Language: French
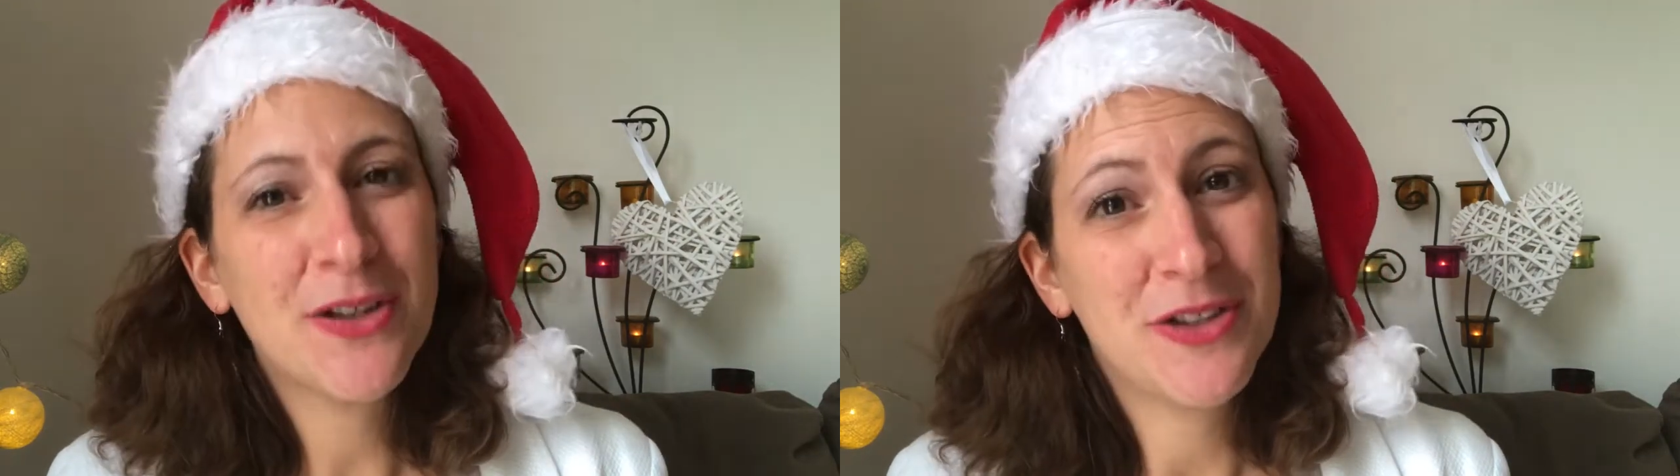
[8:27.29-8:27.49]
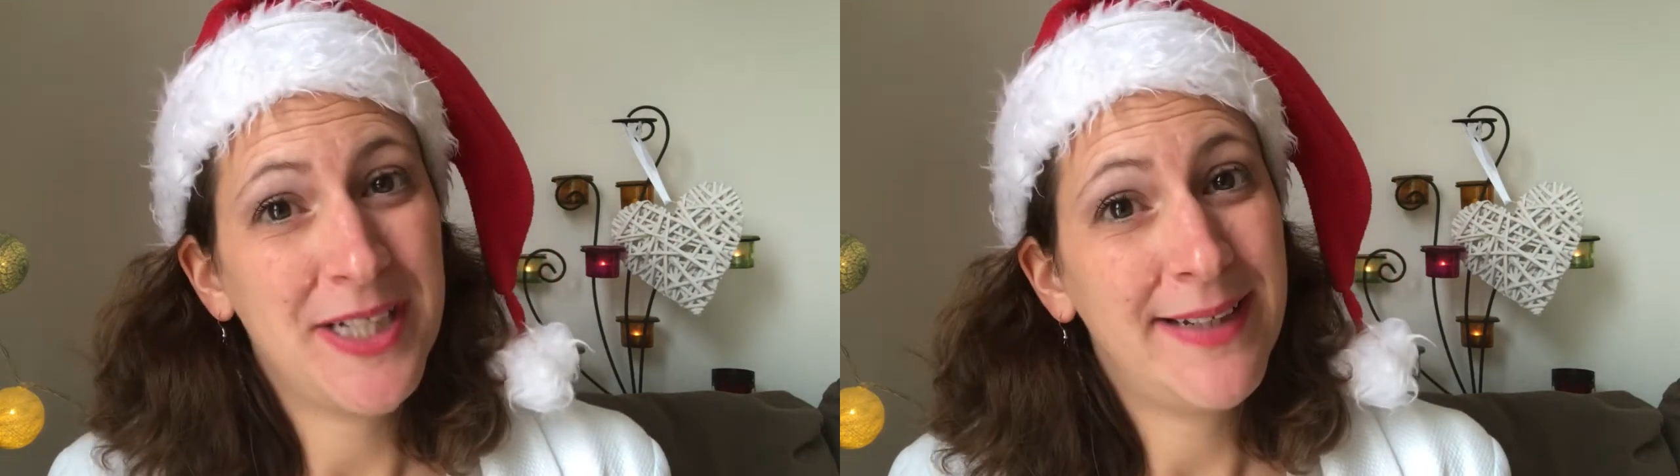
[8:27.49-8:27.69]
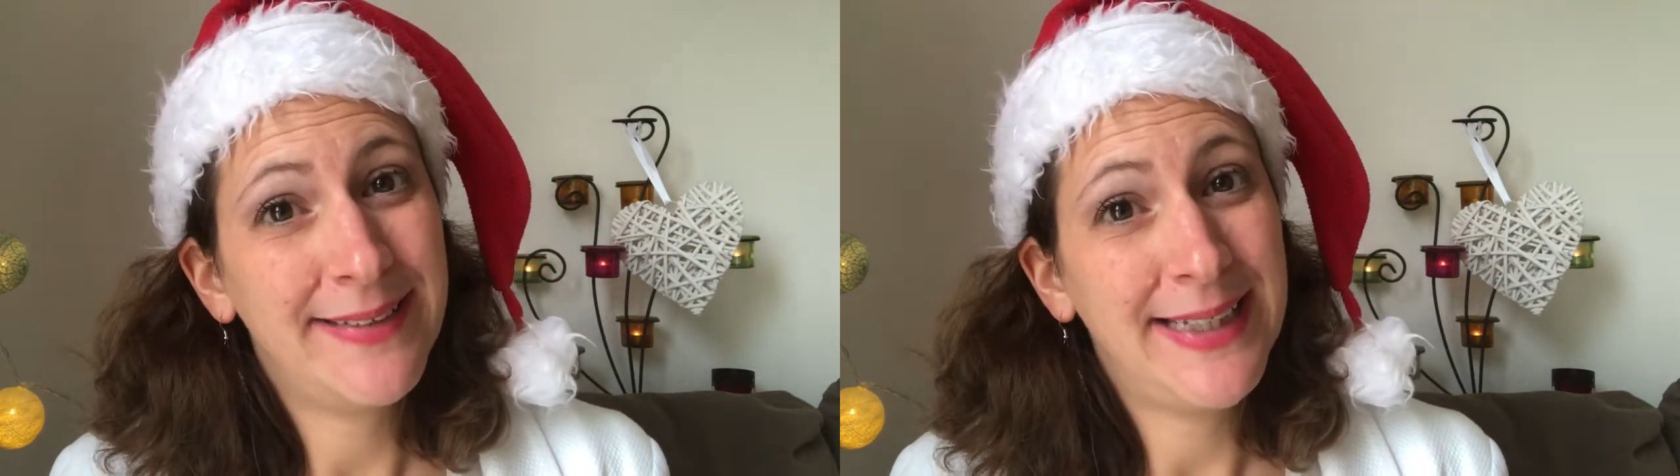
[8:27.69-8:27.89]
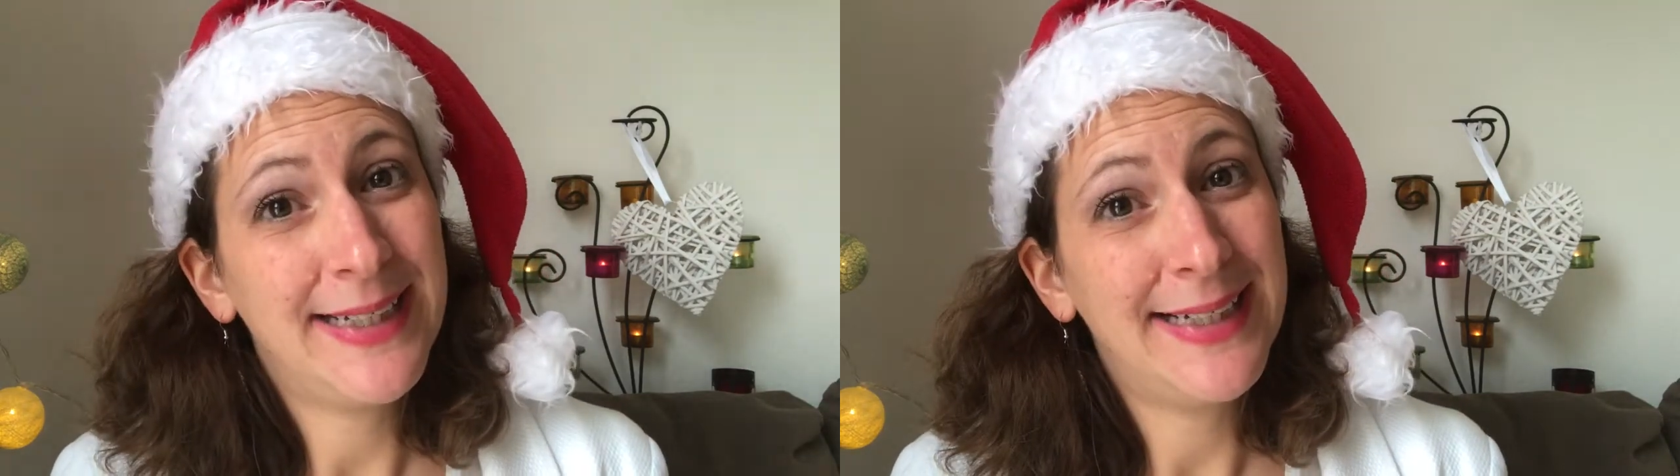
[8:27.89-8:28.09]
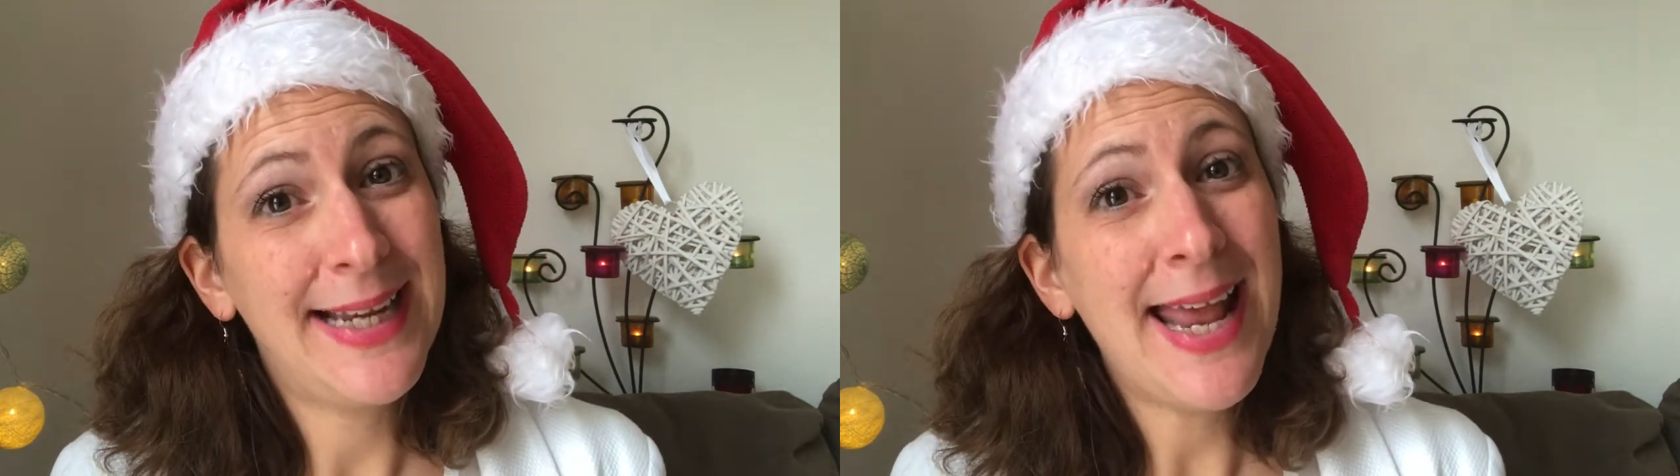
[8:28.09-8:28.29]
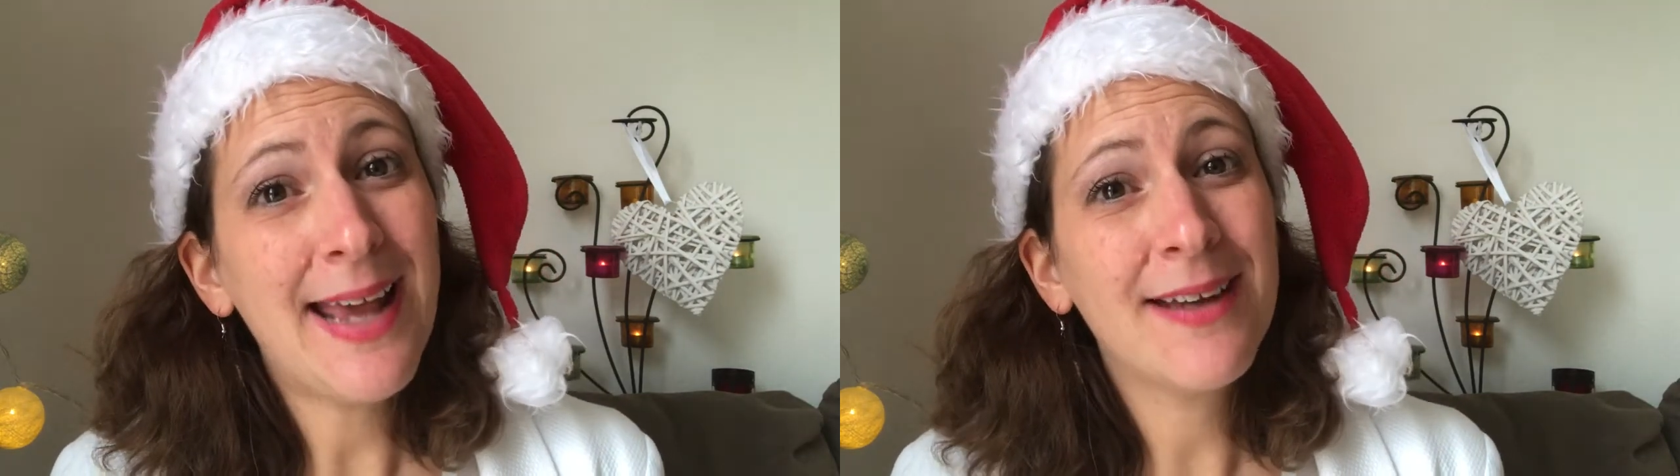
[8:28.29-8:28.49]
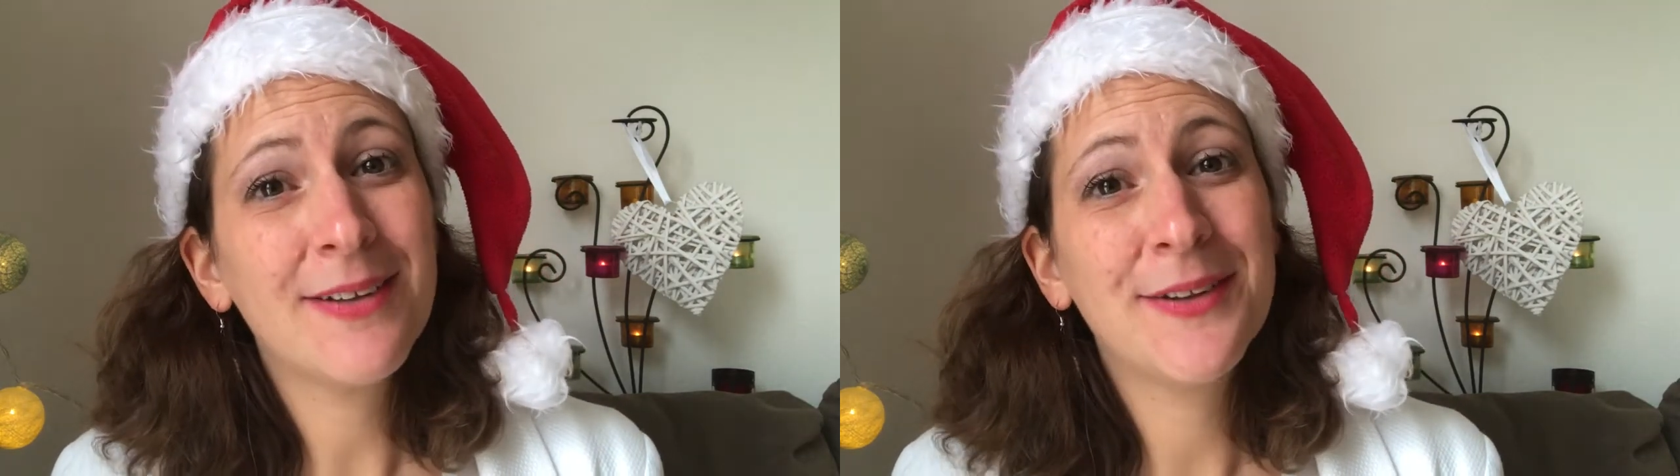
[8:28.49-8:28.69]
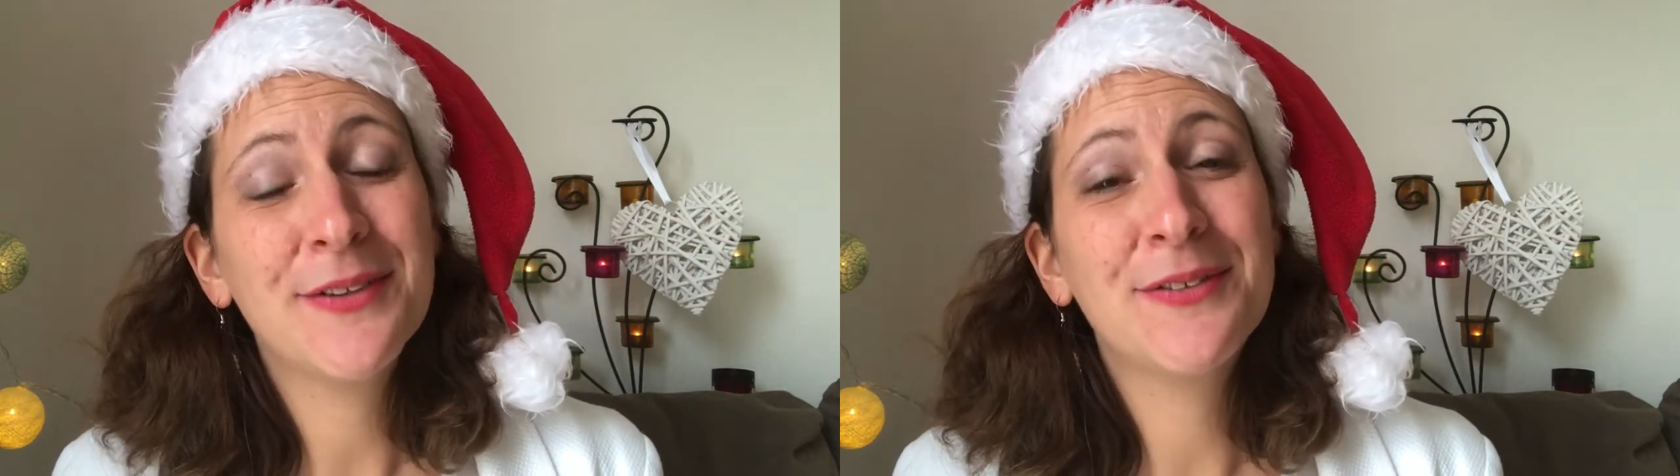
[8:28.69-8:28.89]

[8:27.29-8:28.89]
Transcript: que j'ai été claire euh,